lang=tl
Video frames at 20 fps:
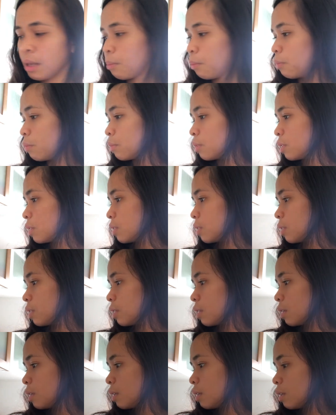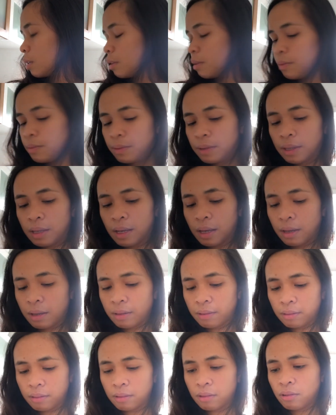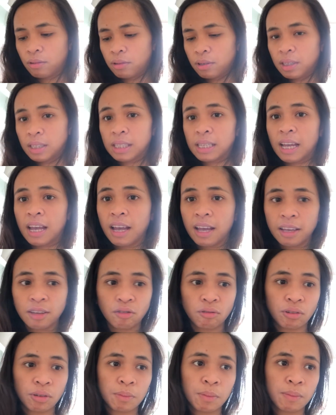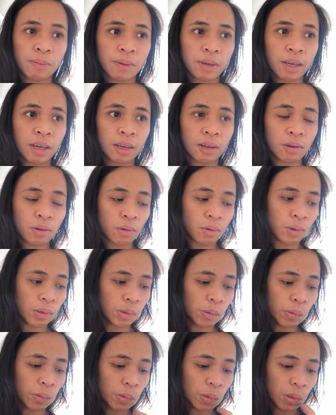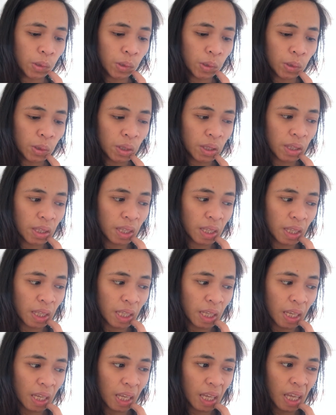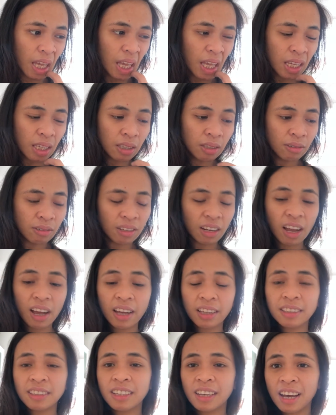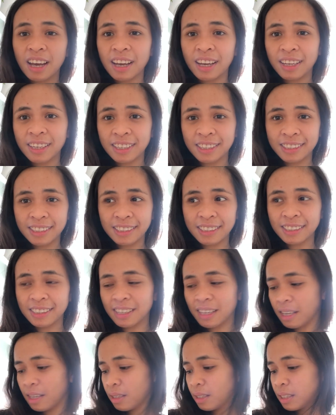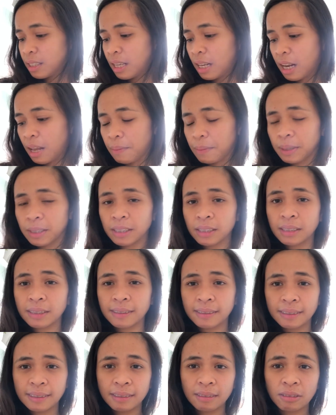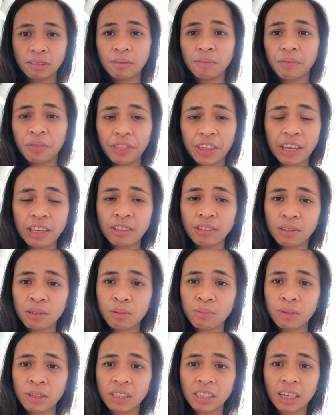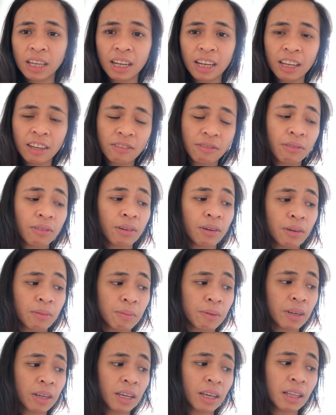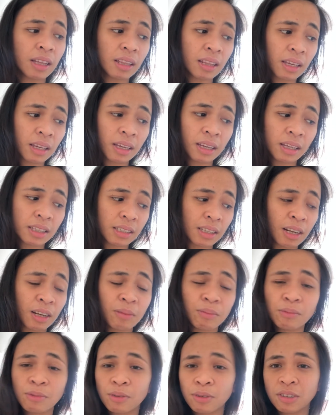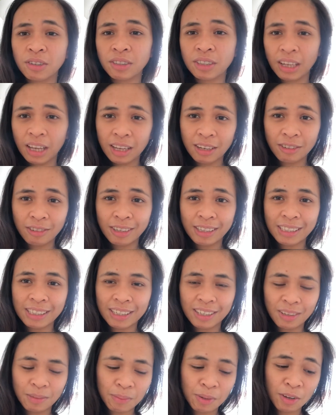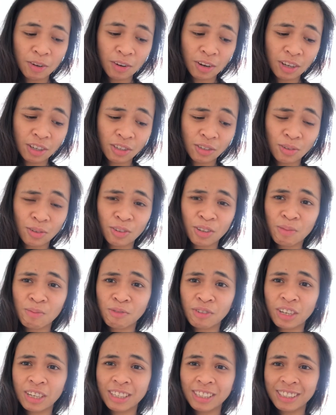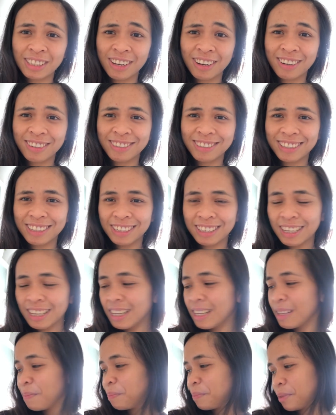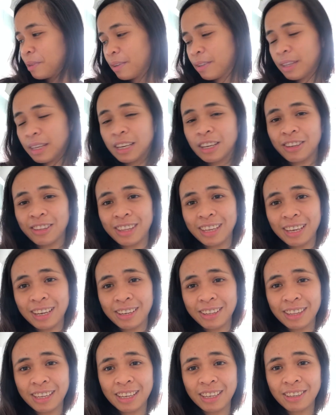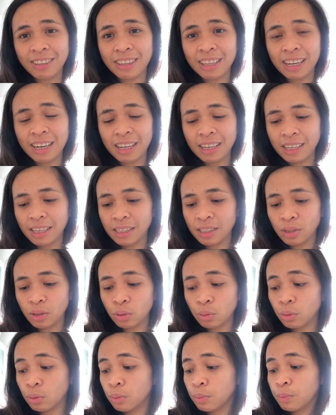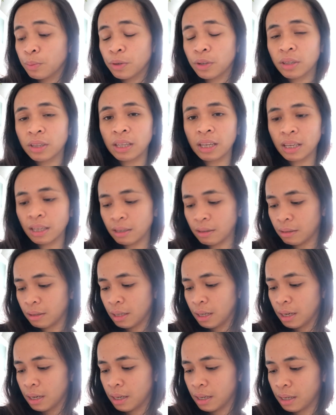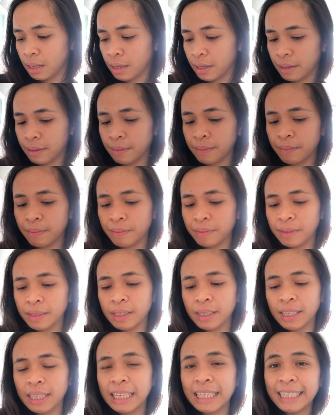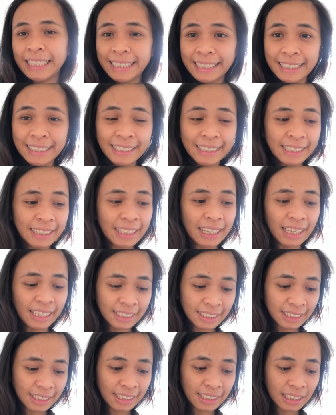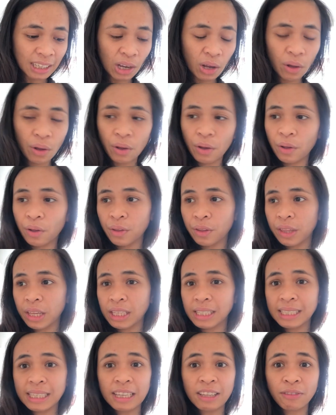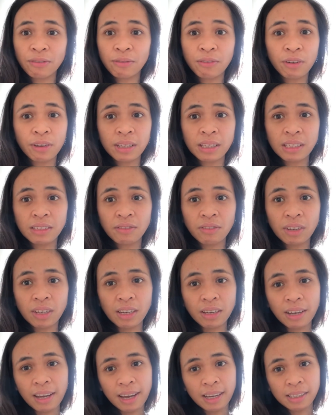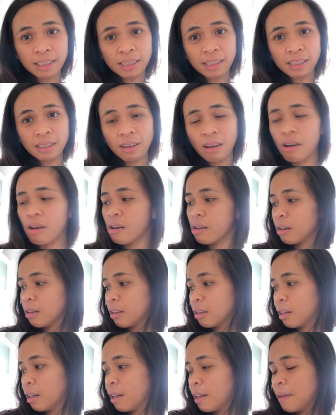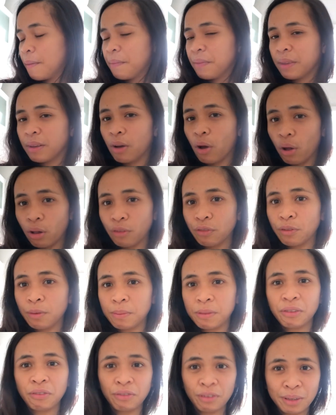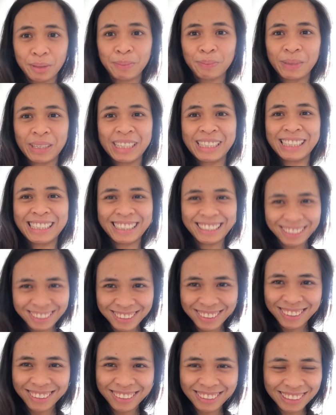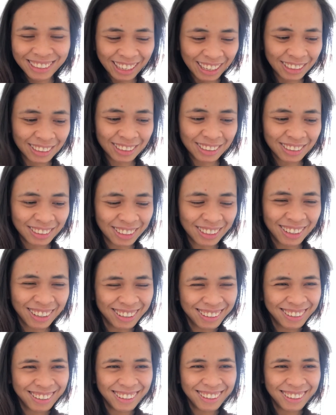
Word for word: Tapos, yan. Yun, isa yung ibibigay ko. Yan. Yun lahat guys. Salamat Thank you so much, Ellen, for bringing this. Alam kong naano ka sa immigration. I'm really sorry. Victor. Thank you, thank you, thank you talaga. Super thank you talaga. Yes, so that's it for this video guys. It's haul. Haul from the Philippines. Yun yung title ko.